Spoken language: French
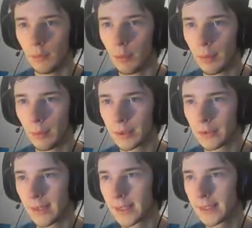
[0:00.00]
Bon, puis moi,
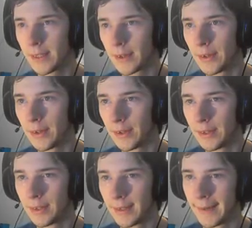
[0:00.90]
je vais nager dans
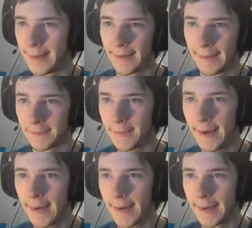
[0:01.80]
l'eau.
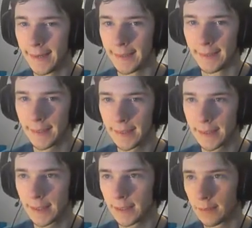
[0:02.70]
Ouais,
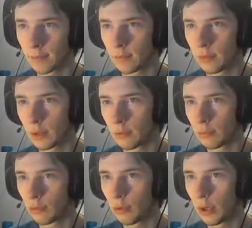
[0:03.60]
nager. Oula,
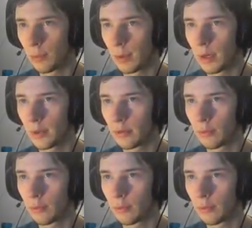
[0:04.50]
bon, elle a pas l'air